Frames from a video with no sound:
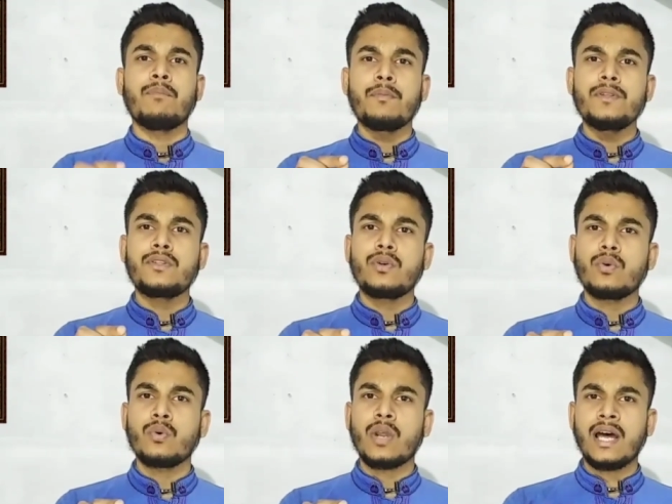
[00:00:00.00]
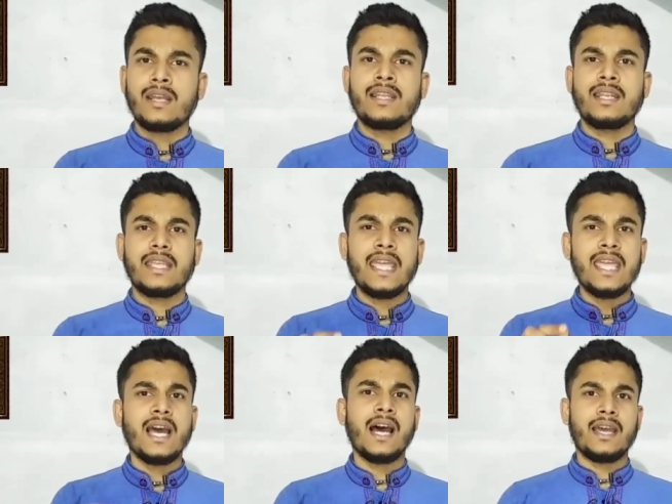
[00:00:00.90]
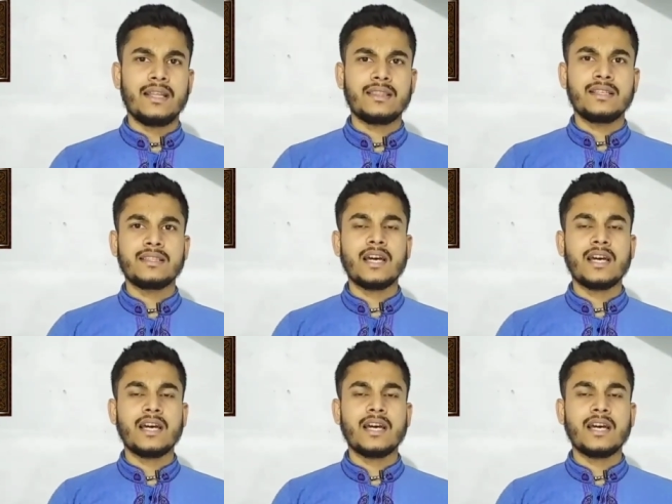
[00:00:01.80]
পবিত্র কোরআনের এই আয়াত